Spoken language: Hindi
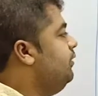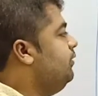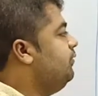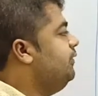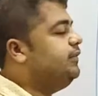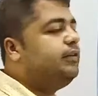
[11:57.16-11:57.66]
है और
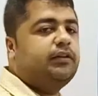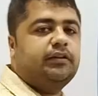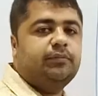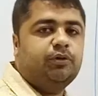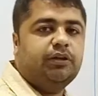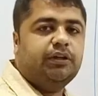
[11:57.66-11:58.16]
वन से
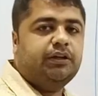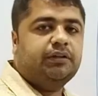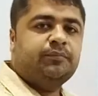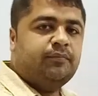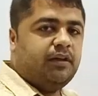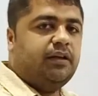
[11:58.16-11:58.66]
ख़त्म हो रही है
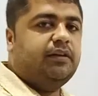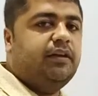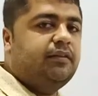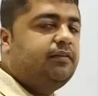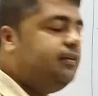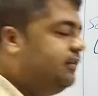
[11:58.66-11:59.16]
अरे
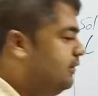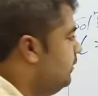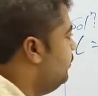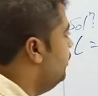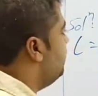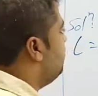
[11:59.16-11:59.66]
येस इजीली
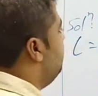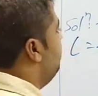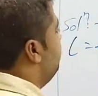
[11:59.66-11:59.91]
बोल सकते हैं हम